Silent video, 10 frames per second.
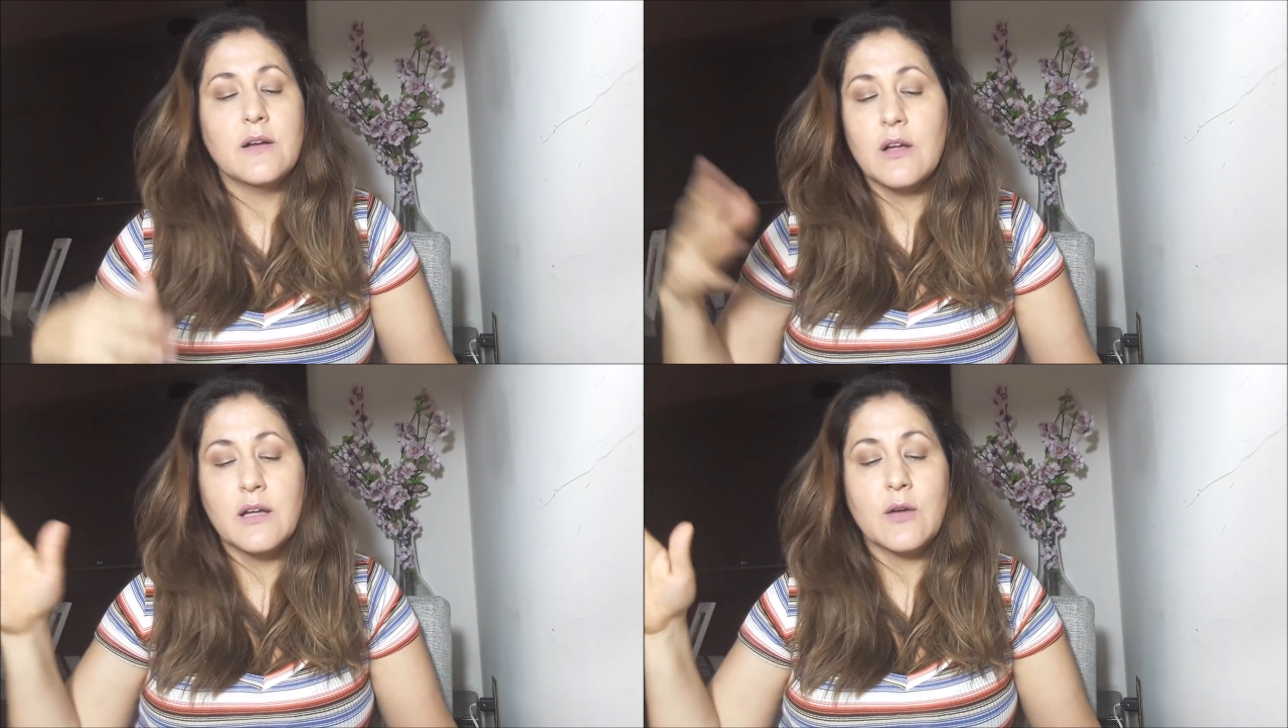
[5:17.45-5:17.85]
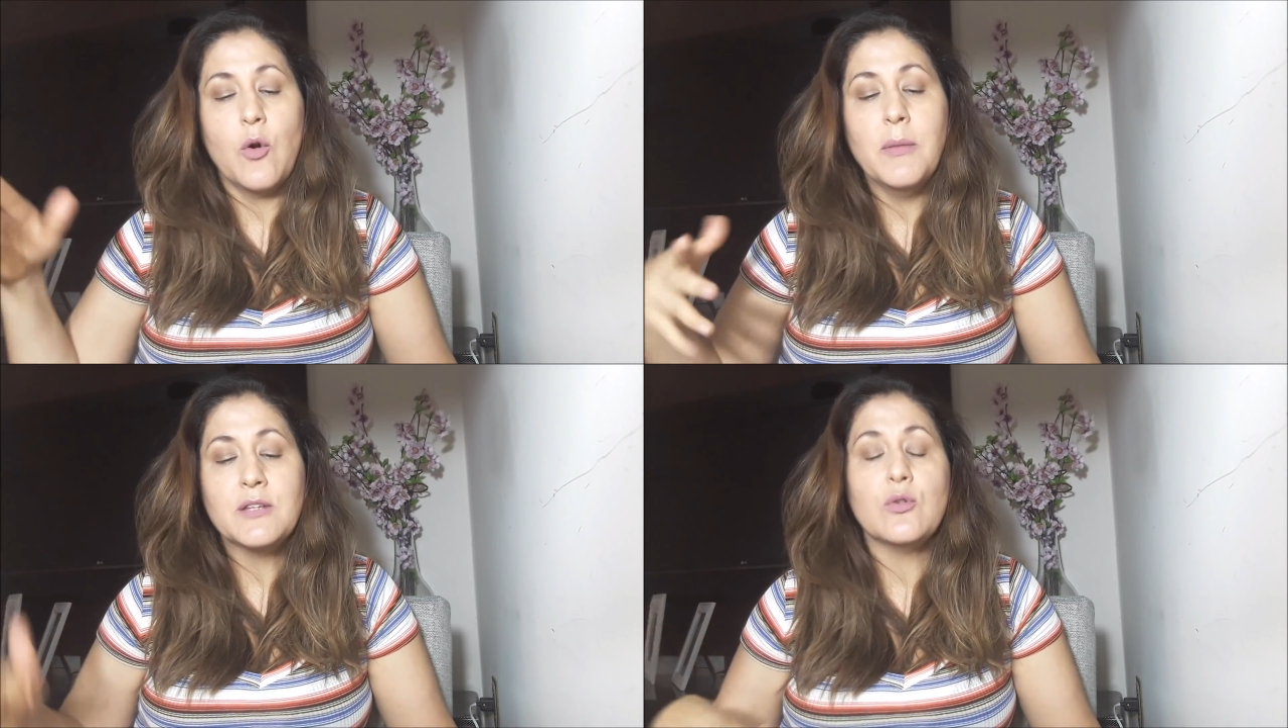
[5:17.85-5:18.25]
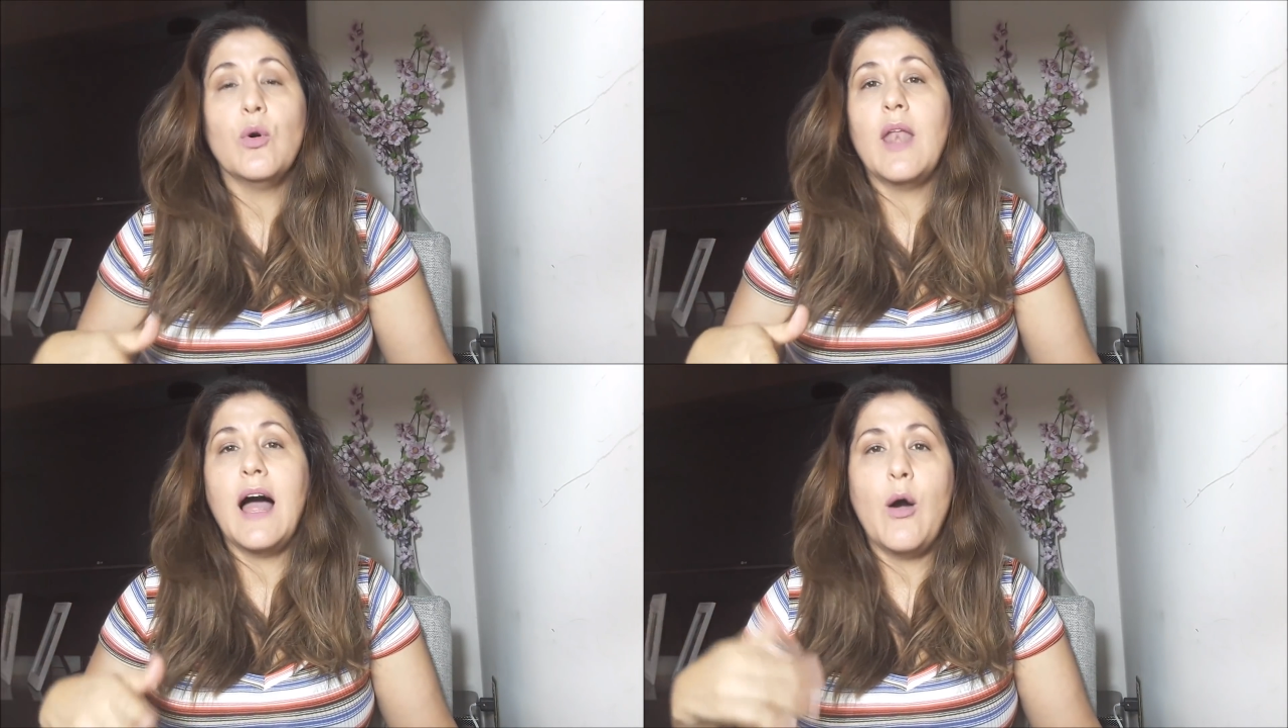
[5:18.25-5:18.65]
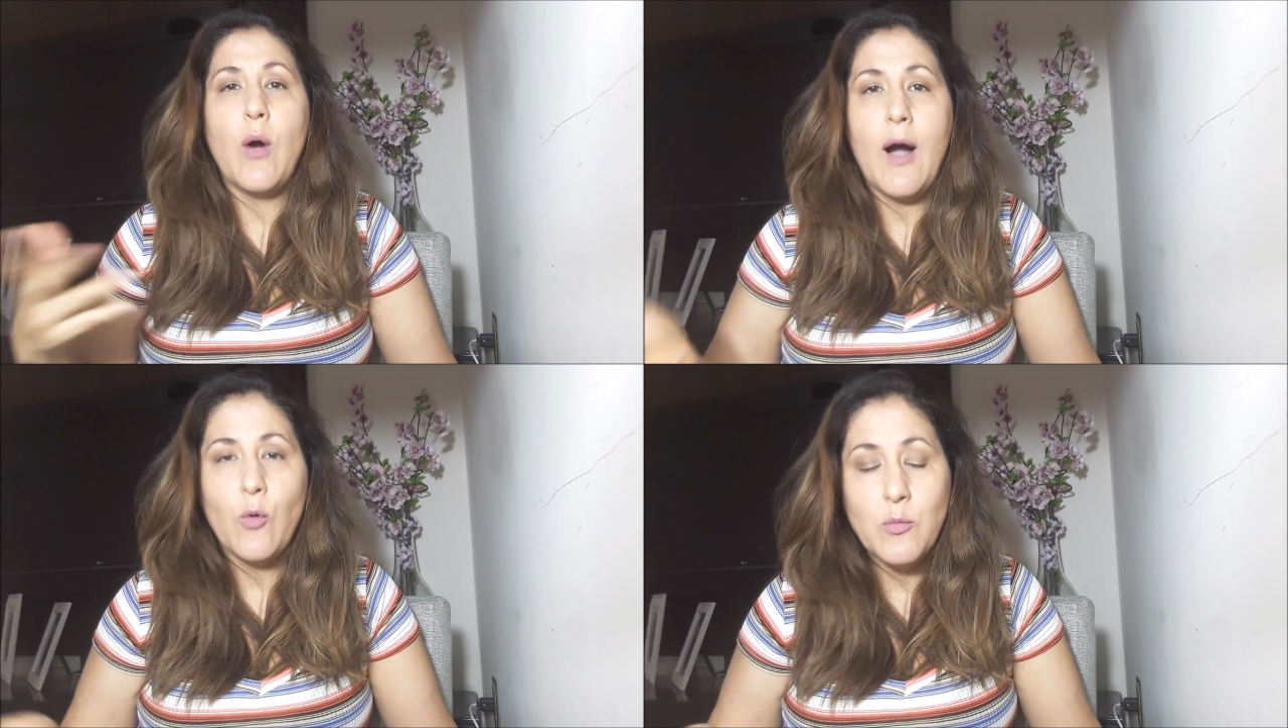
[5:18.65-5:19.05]
eh, comentou
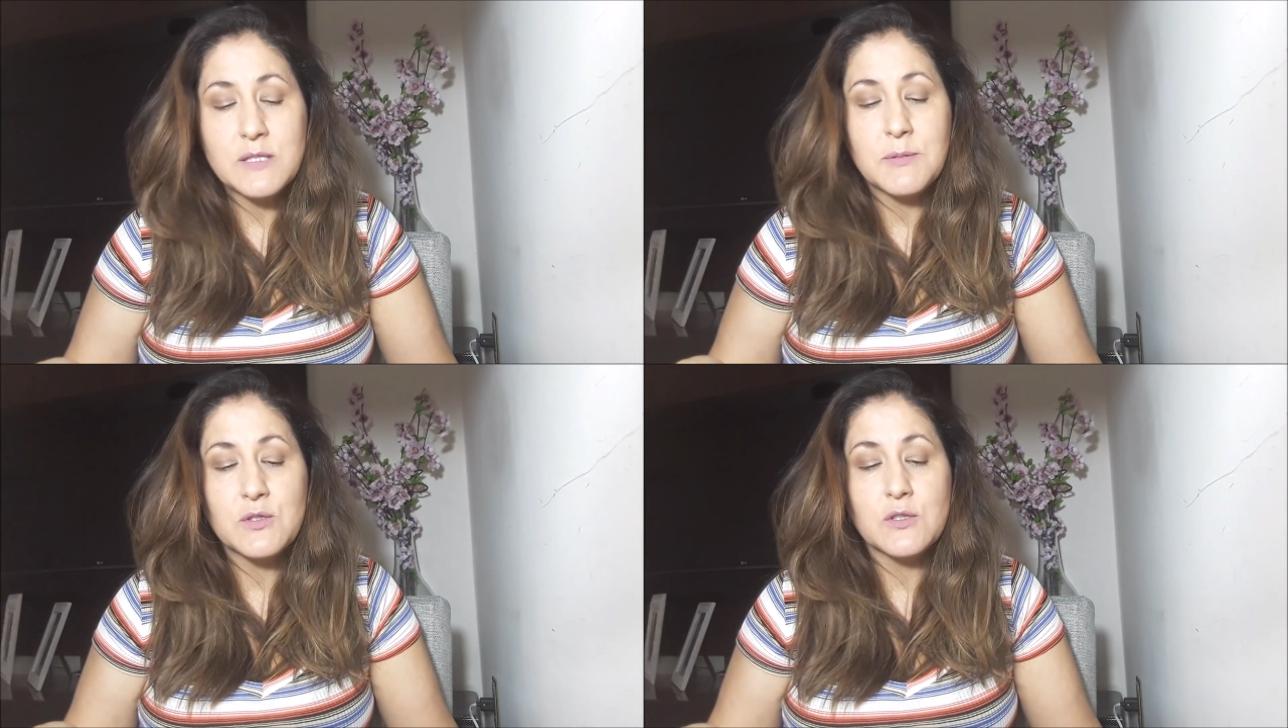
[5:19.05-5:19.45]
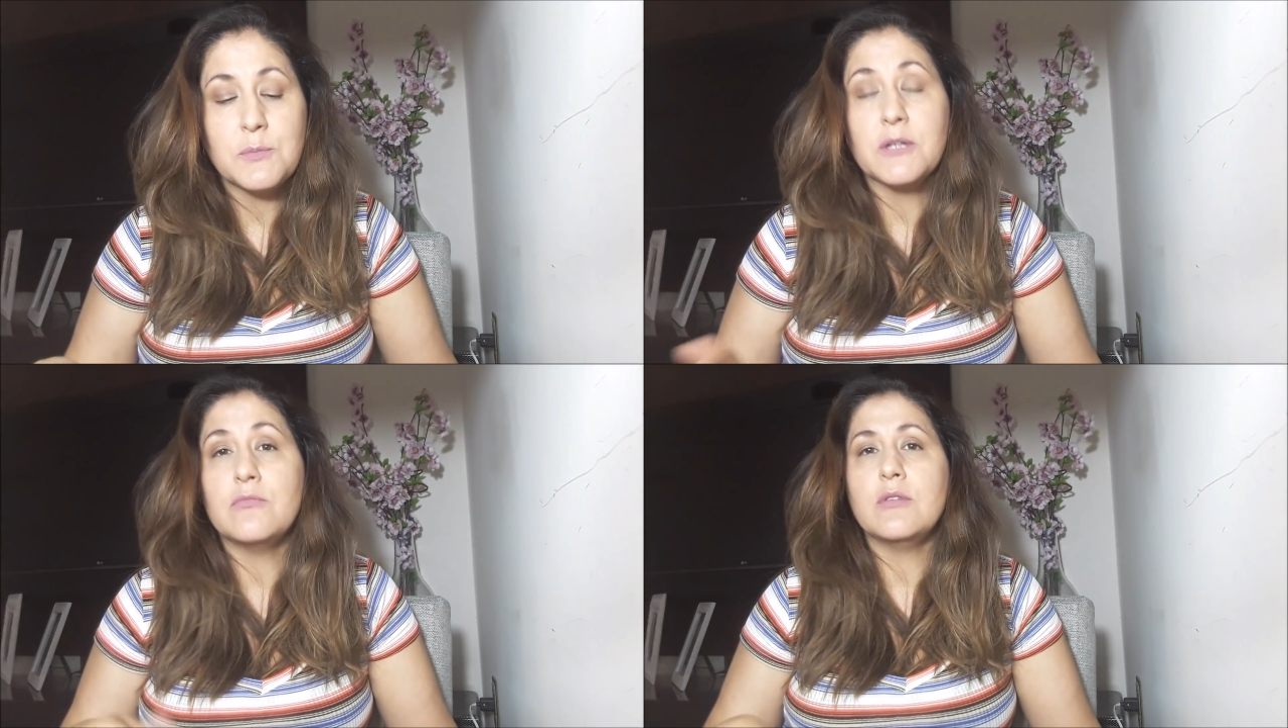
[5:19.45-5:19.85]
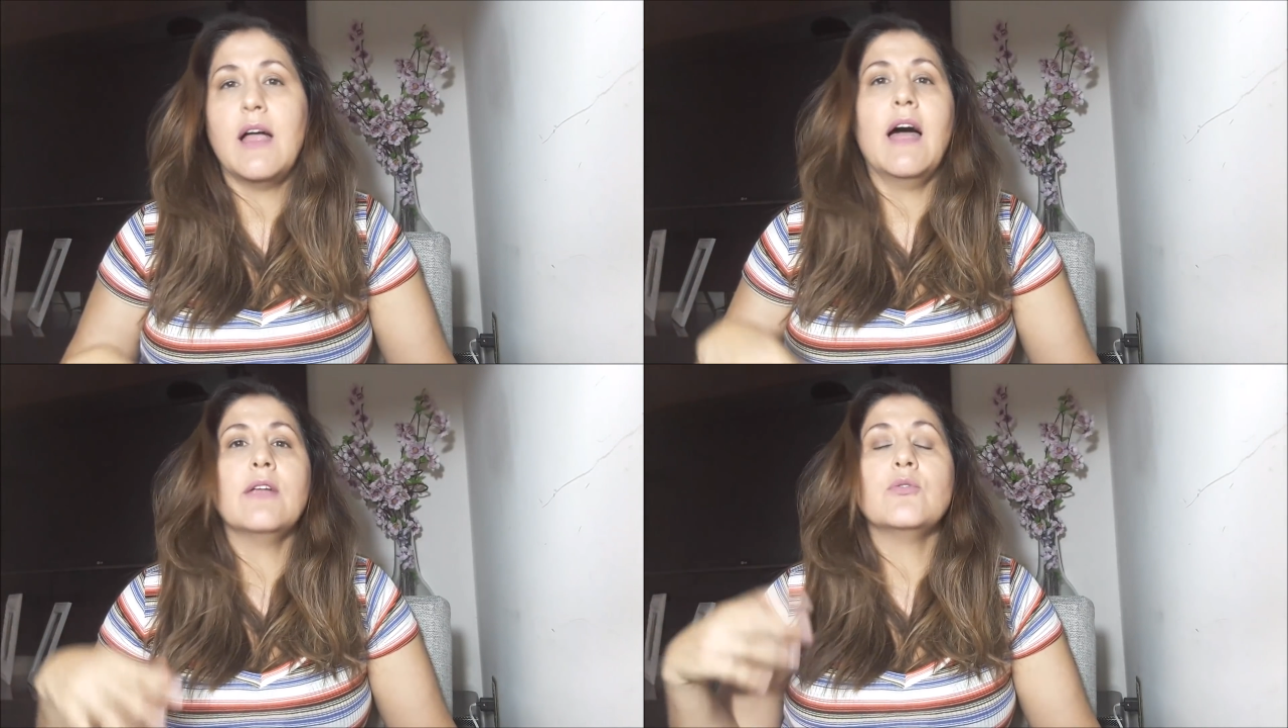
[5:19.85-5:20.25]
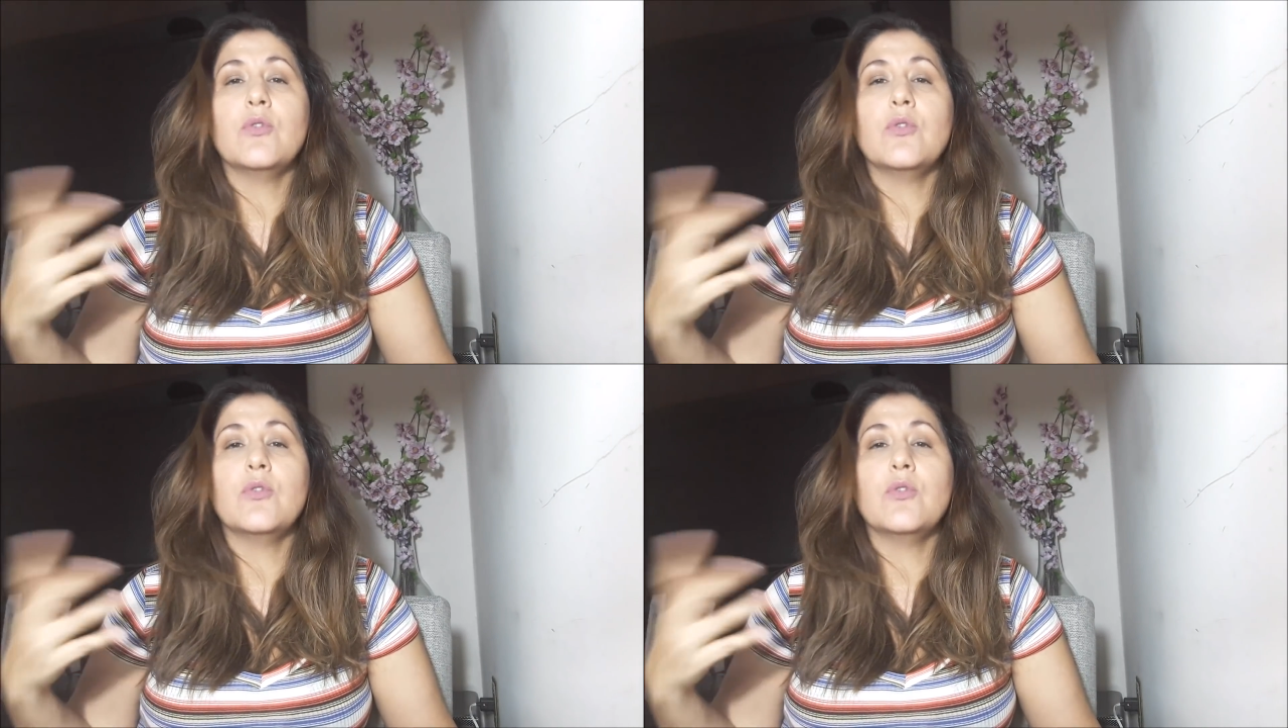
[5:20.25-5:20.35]
lá, algumas pessoas perguntaram